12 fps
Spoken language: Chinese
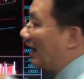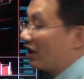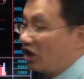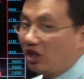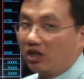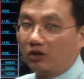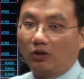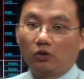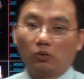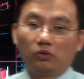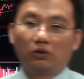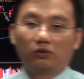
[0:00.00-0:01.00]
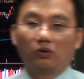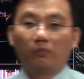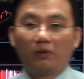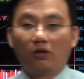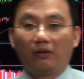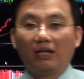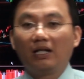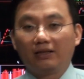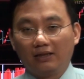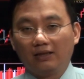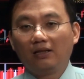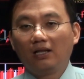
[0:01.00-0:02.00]
荡，其实对多头都没有任何
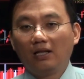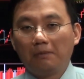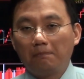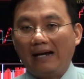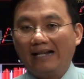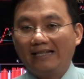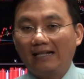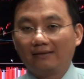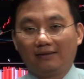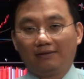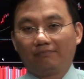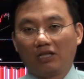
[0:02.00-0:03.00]
的败象的。